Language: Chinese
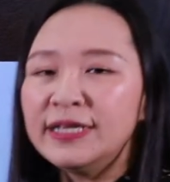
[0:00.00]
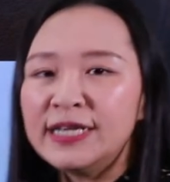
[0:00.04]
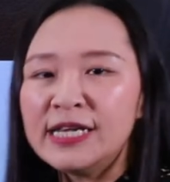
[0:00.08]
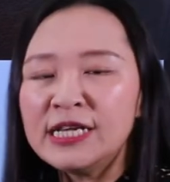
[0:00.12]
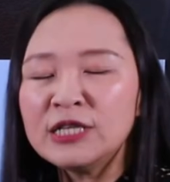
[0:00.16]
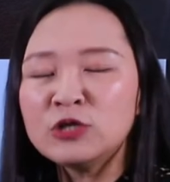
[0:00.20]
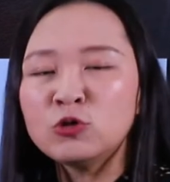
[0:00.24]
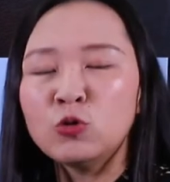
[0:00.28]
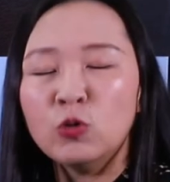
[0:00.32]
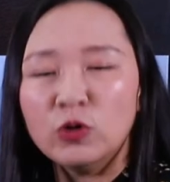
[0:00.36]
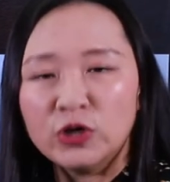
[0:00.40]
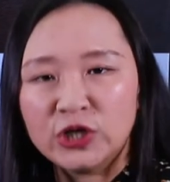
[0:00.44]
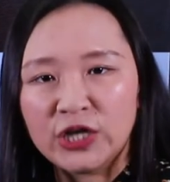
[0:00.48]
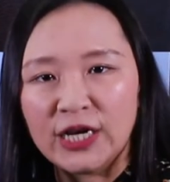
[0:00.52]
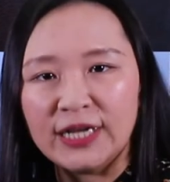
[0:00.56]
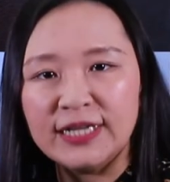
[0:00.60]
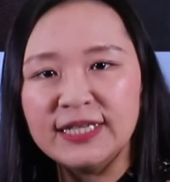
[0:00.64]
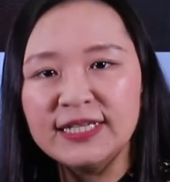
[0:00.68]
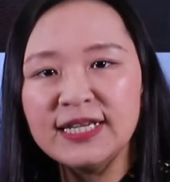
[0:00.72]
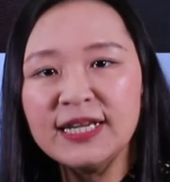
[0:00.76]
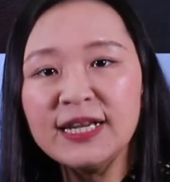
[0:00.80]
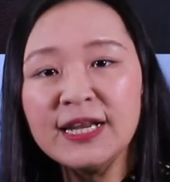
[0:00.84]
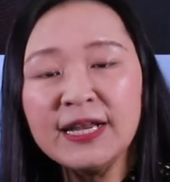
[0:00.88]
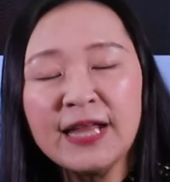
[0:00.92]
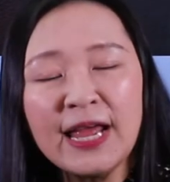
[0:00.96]
你所呈
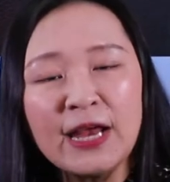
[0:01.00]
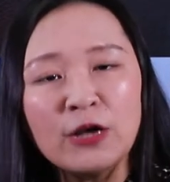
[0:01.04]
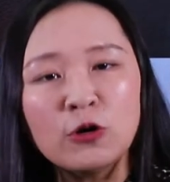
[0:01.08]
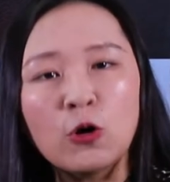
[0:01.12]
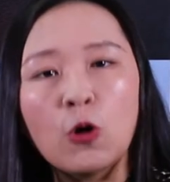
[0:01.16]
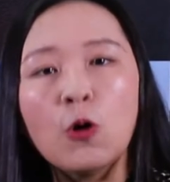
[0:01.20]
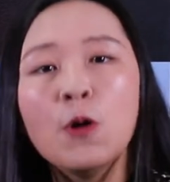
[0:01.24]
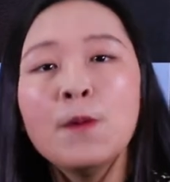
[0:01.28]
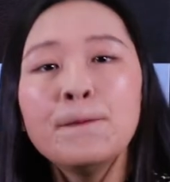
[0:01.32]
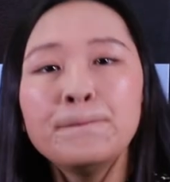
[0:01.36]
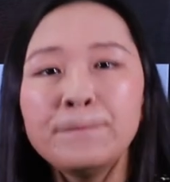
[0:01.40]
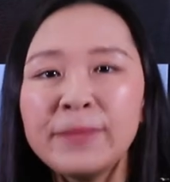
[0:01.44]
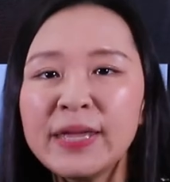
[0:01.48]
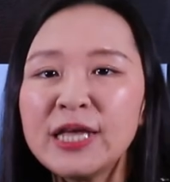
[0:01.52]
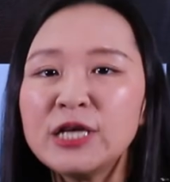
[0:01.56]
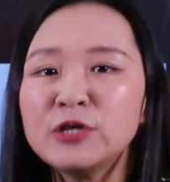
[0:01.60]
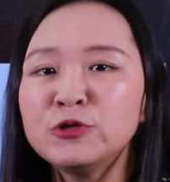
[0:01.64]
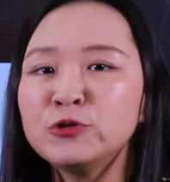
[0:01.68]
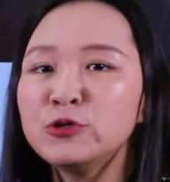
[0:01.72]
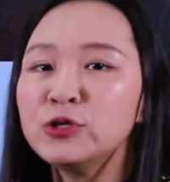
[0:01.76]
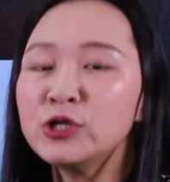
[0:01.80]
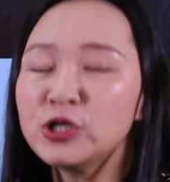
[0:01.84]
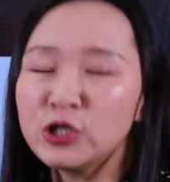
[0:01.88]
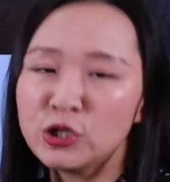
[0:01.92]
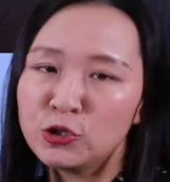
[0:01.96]
现的内容必
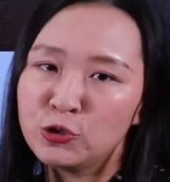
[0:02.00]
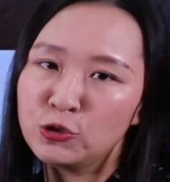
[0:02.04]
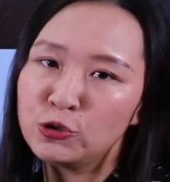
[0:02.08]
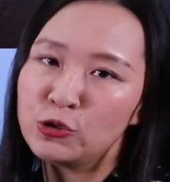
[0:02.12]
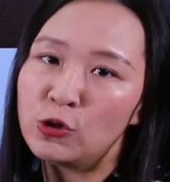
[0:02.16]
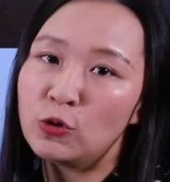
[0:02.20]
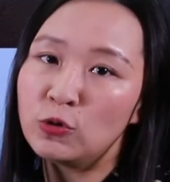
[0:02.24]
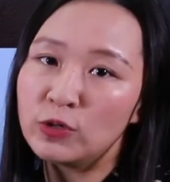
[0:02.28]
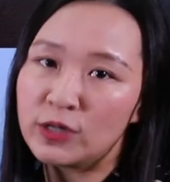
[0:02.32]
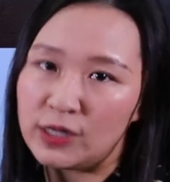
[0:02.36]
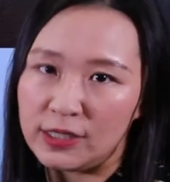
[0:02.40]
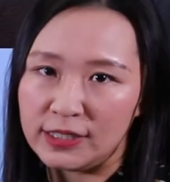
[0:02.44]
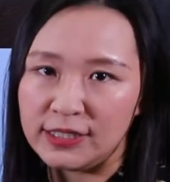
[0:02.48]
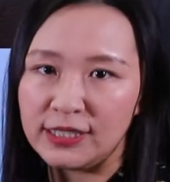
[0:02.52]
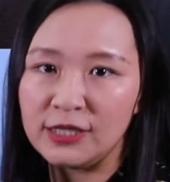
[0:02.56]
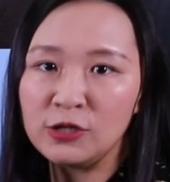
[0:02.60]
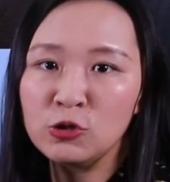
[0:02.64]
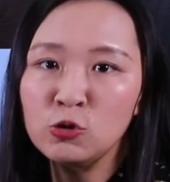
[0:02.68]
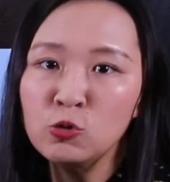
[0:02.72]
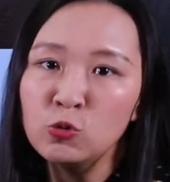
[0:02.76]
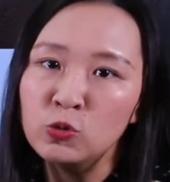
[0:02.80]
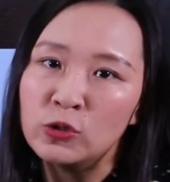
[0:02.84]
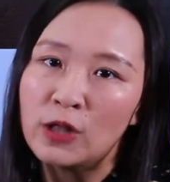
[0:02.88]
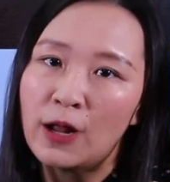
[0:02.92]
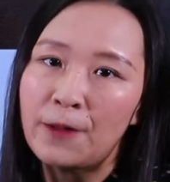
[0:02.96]
须是具有可信
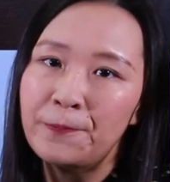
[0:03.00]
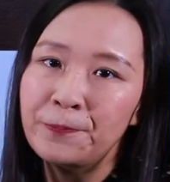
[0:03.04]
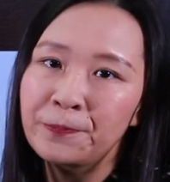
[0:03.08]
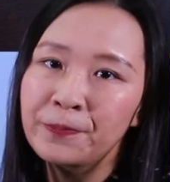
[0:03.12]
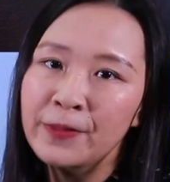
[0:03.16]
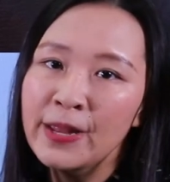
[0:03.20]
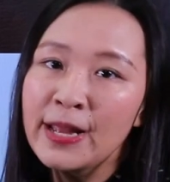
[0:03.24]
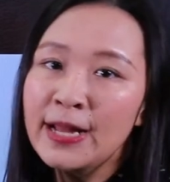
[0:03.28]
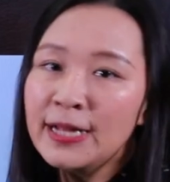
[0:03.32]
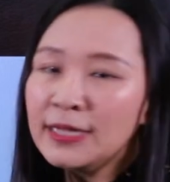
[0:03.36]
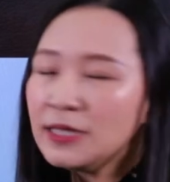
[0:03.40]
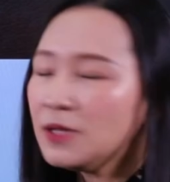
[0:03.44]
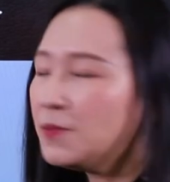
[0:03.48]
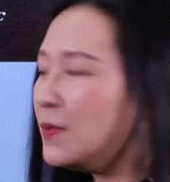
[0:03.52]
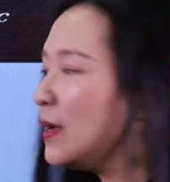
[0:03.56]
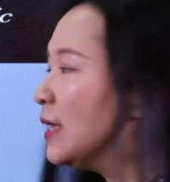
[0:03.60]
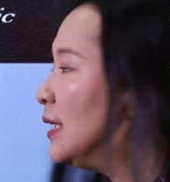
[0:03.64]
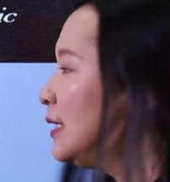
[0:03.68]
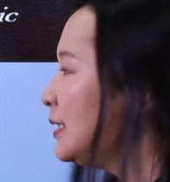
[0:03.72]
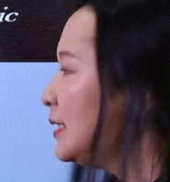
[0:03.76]
度的。那么